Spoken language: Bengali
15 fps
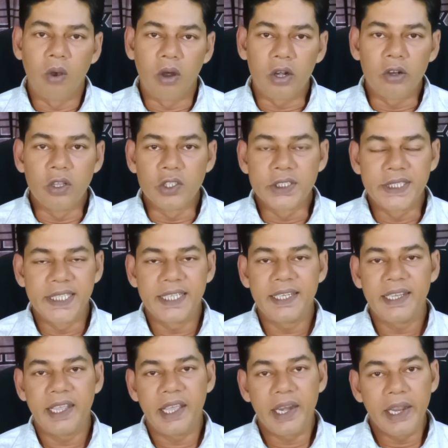ঘটনা হচ্ছে
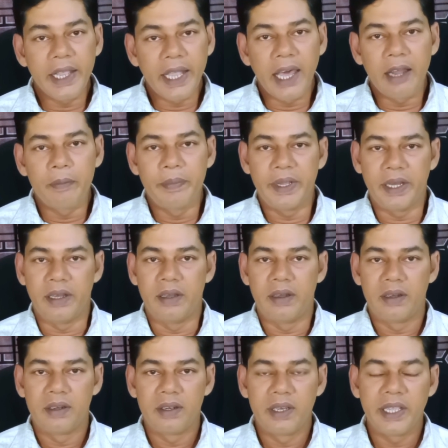রেকার বিল
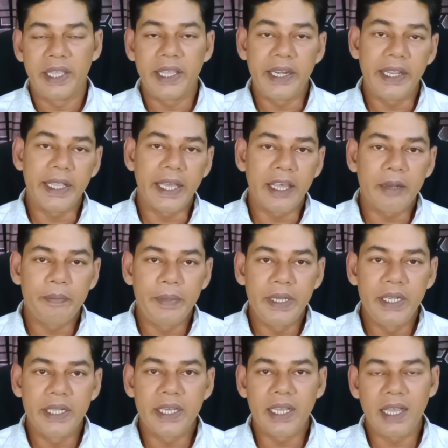রেকার
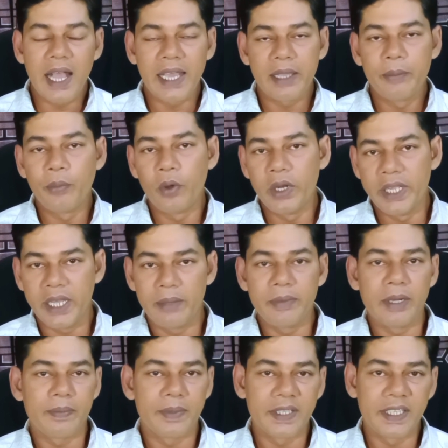বিলটা আগে বলি আমি
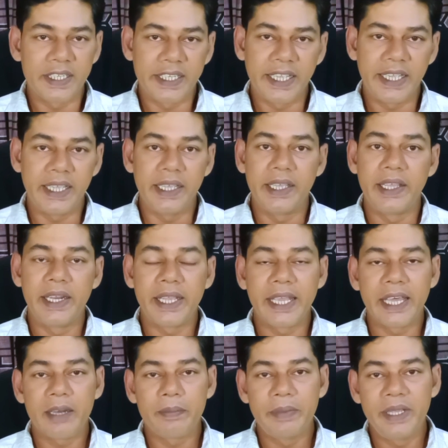আপনাদেরকে
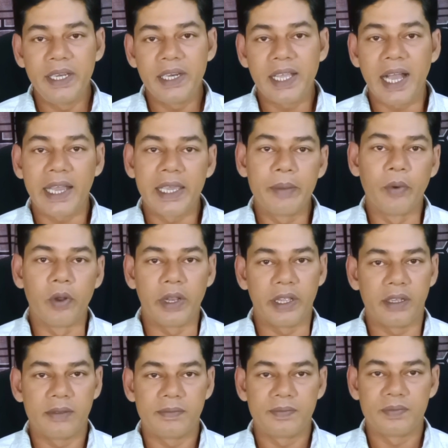রেকার বিল কাকে বলে
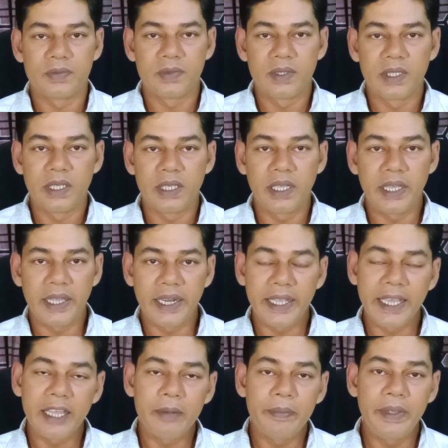
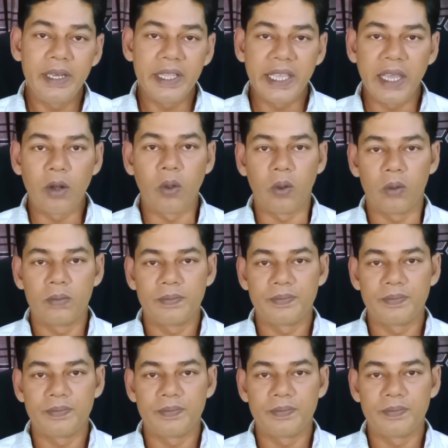রেকার বিল কেন